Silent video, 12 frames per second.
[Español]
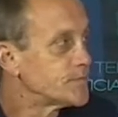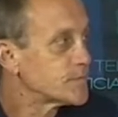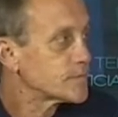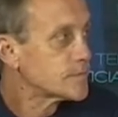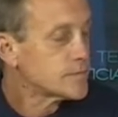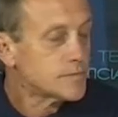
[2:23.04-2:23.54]

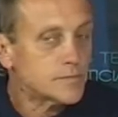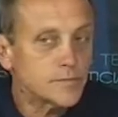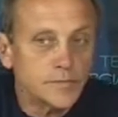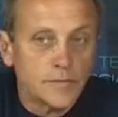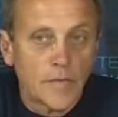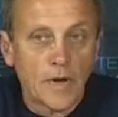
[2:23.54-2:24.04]

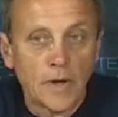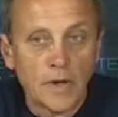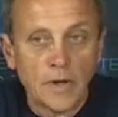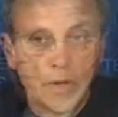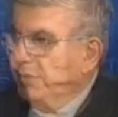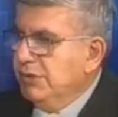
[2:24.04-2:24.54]
Eduardo, ¿cómo
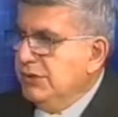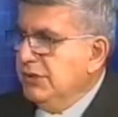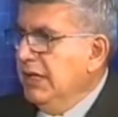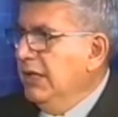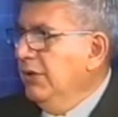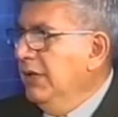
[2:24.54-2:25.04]
está
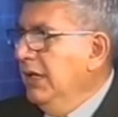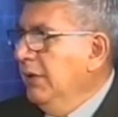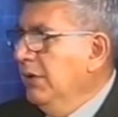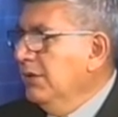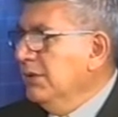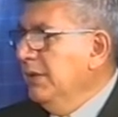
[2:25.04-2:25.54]
posicionado hoy la
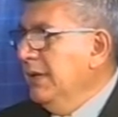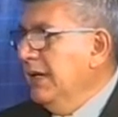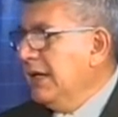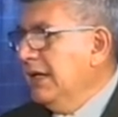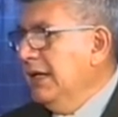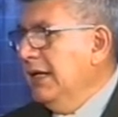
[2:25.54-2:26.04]
Unión Cívica
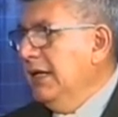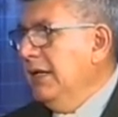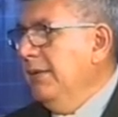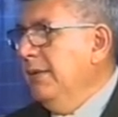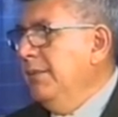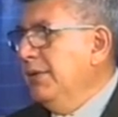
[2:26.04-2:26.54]
Radical a
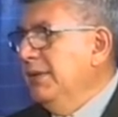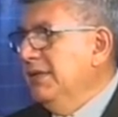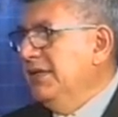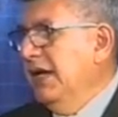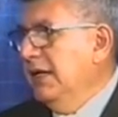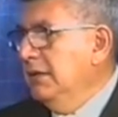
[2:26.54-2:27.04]
nivel
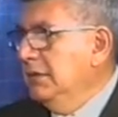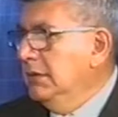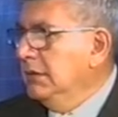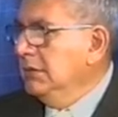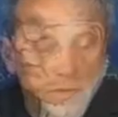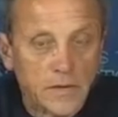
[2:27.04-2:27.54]
provincial?
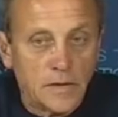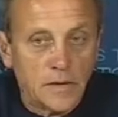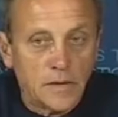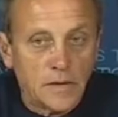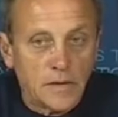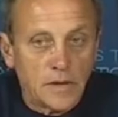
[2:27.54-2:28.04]

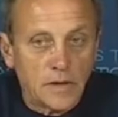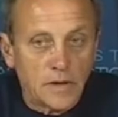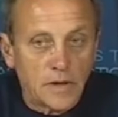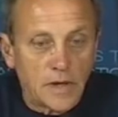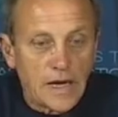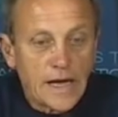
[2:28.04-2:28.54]

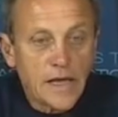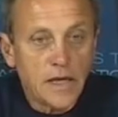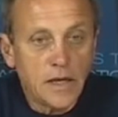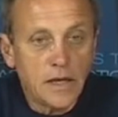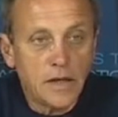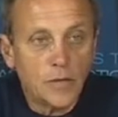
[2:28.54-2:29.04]

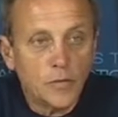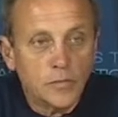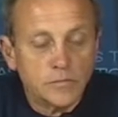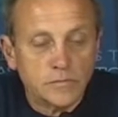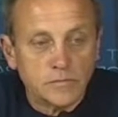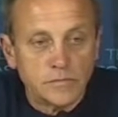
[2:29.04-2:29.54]
Hay
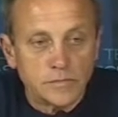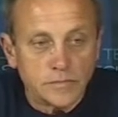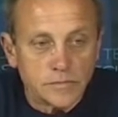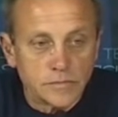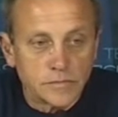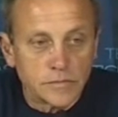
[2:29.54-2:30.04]

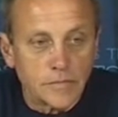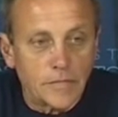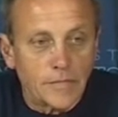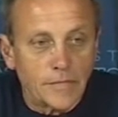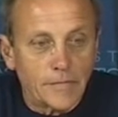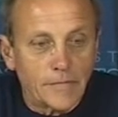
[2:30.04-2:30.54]
un
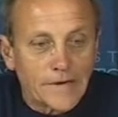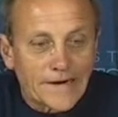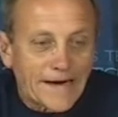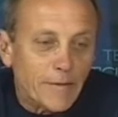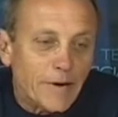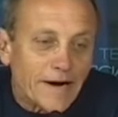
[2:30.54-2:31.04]

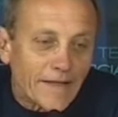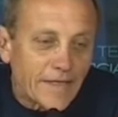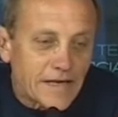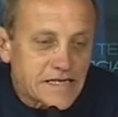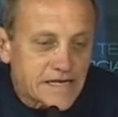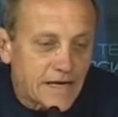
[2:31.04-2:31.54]

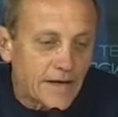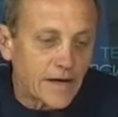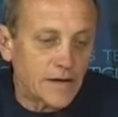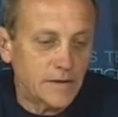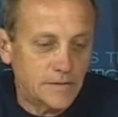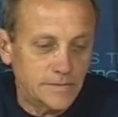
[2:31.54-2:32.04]

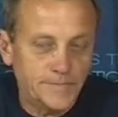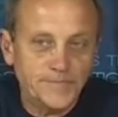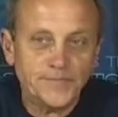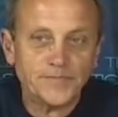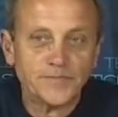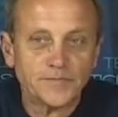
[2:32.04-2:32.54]
reverdecer
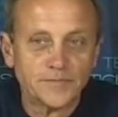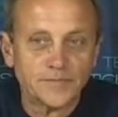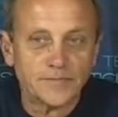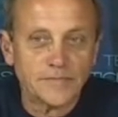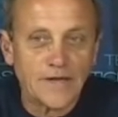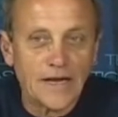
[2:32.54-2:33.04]

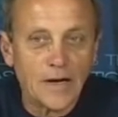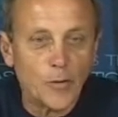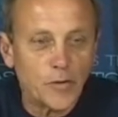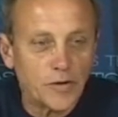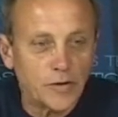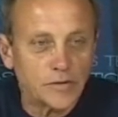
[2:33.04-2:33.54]
de la
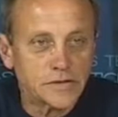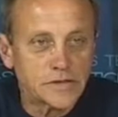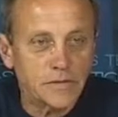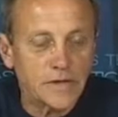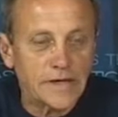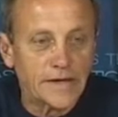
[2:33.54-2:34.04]
Unión
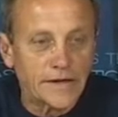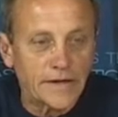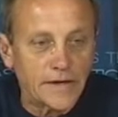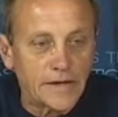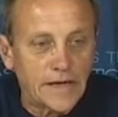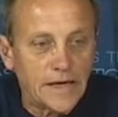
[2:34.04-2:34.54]
Cívica
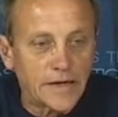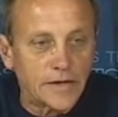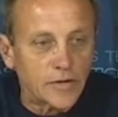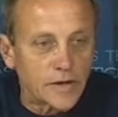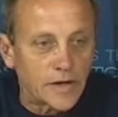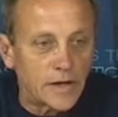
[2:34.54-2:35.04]
Radical,
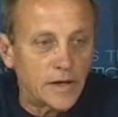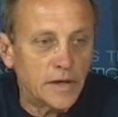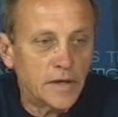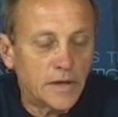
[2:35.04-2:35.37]
creo que